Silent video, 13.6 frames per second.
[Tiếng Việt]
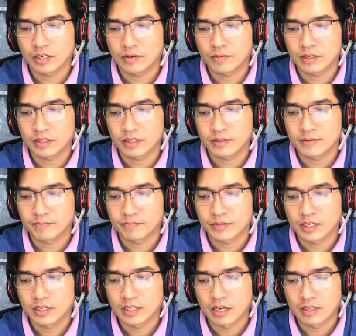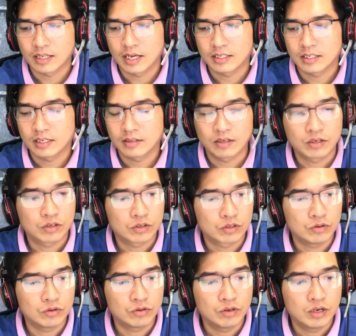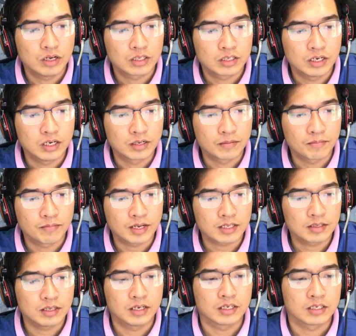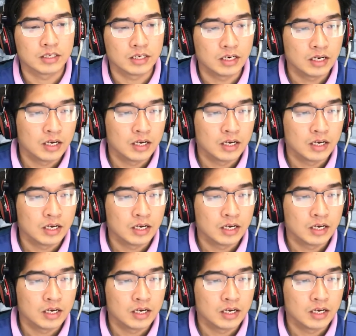Những lời bàn tán của những người dân khiến cho Bảo giật mình.